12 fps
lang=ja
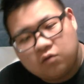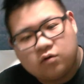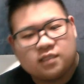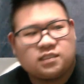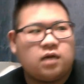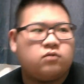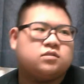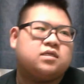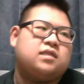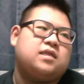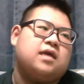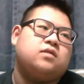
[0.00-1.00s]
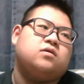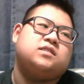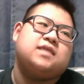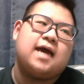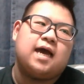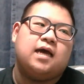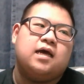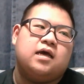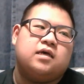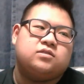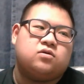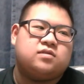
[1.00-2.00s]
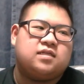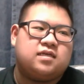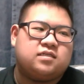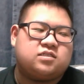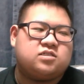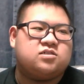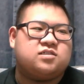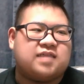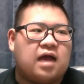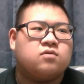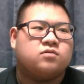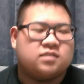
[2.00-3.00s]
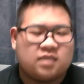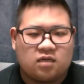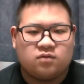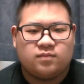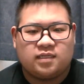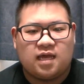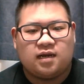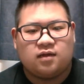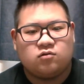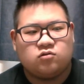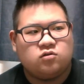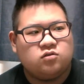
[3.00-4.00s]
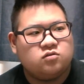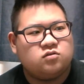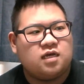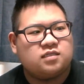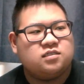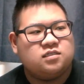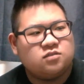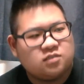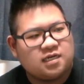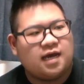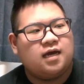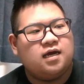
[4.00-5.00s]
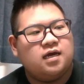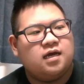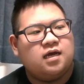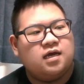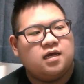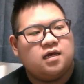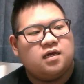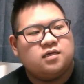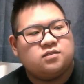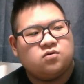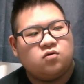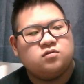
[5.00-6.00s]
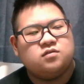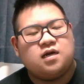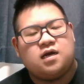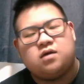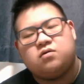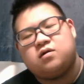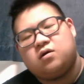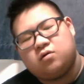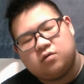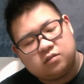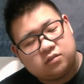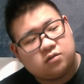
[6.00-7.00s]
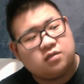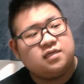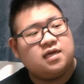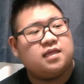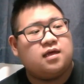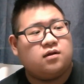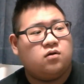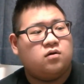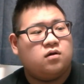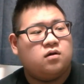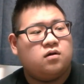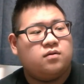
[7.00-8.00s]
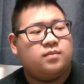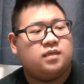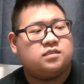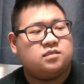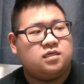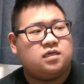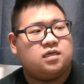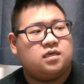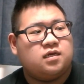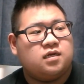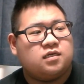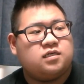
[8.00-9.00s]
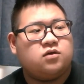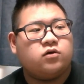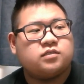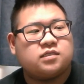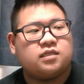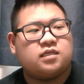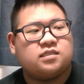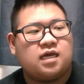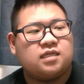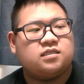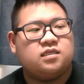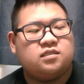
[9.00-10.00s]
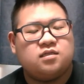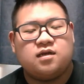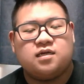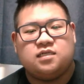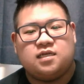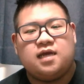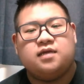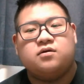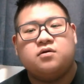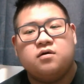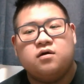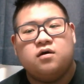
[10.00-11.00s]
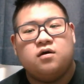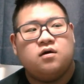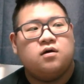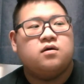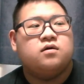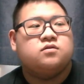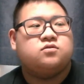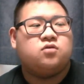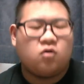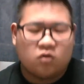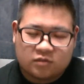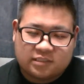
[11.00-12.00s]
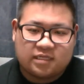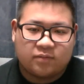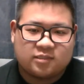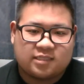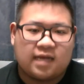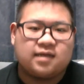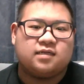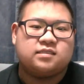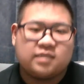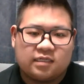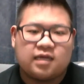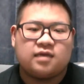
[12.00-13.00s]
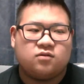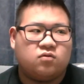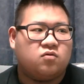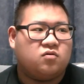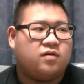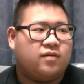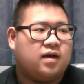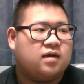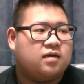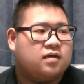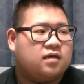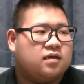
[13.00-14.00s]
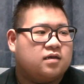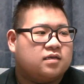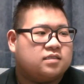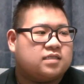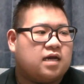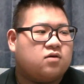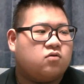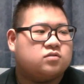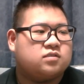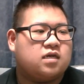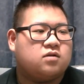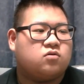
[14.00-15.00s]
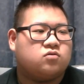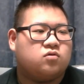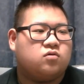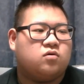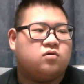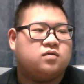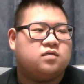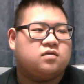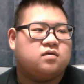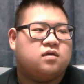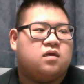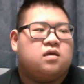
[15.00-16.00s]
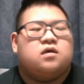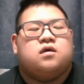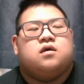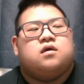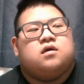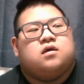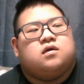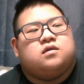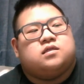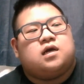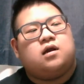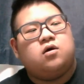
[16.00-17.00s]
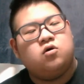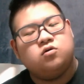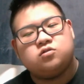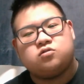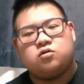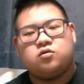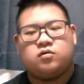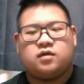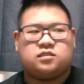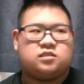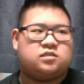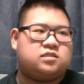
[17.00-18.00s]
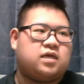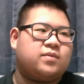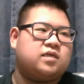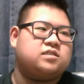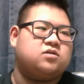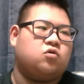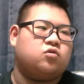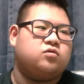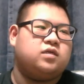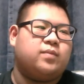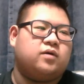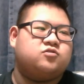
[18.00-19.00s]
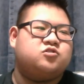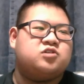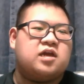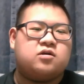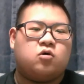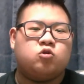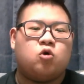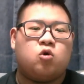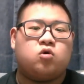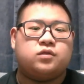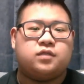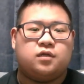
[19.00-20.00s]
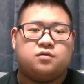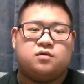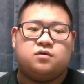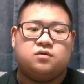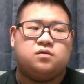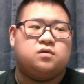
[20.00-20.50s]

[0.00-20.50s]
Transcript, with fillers: 俺は3をつけたいのにさそれですぐ3をつけるみたいなこと言うやついるじゃんそういう流れ俺本当に嫌なの別に気をつけて3って言ってるないのどうしても3がつけたいの俺は3をつけることをだから本当に俺は凄まじいほど今震えるほど怒ってるうん